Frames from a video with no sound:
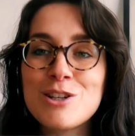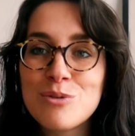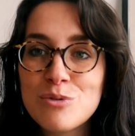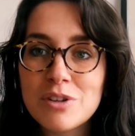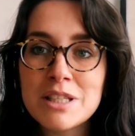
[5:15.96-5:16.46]
Je
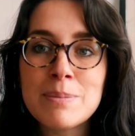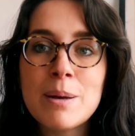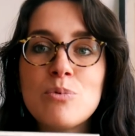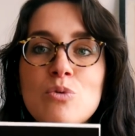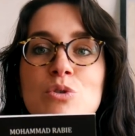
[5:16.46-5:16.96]
ne vous en dis
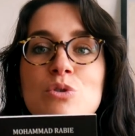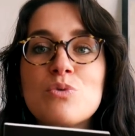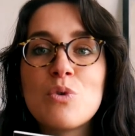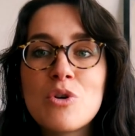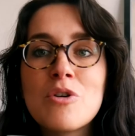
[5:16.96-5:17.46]
pas plus.
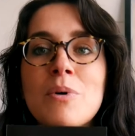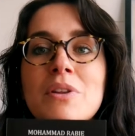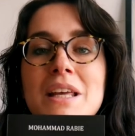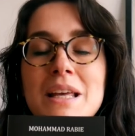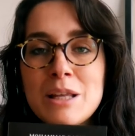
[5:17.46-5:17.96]
Je vous recommande